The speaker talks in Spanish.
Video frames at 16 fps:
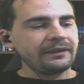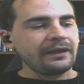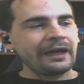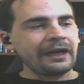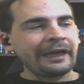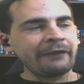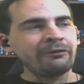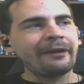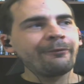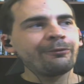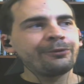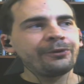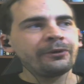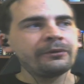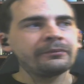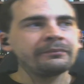acá hay un
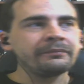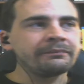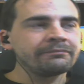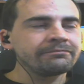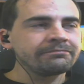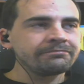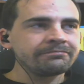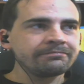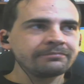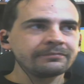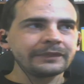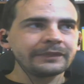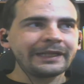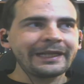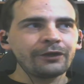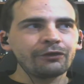laburo
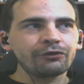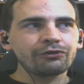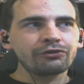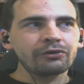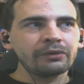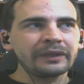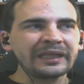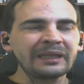creo yo,